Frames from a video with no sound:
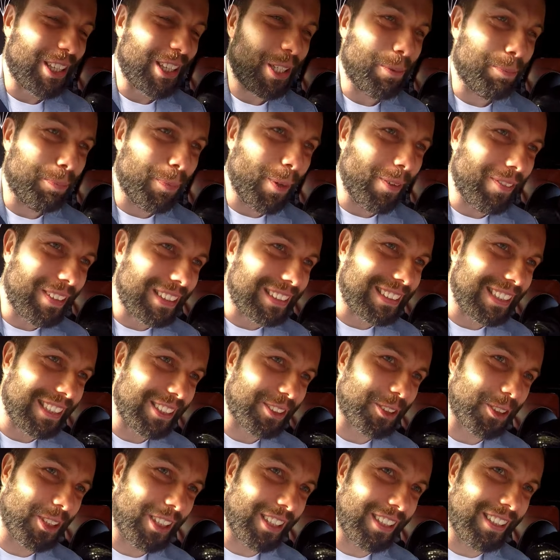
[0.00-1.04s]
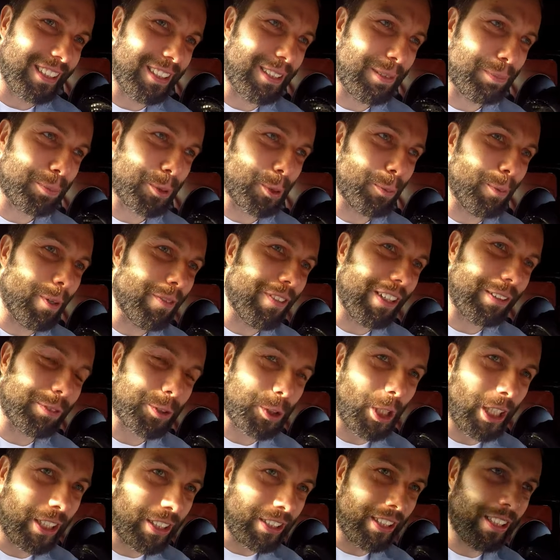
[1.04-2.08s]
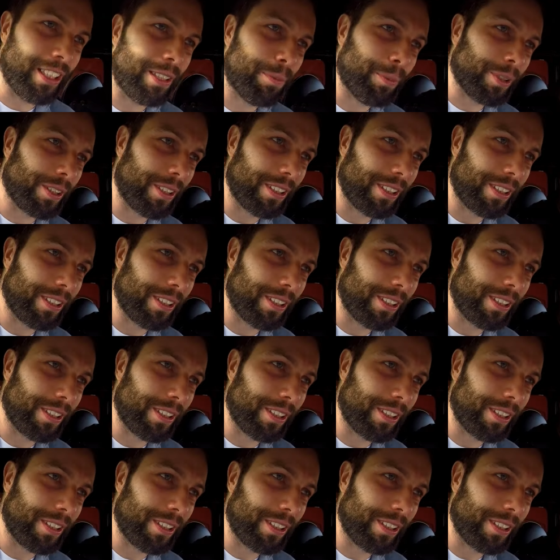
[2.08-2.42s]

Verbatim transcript: To powiedz jeszcze przemowa w szatni, bo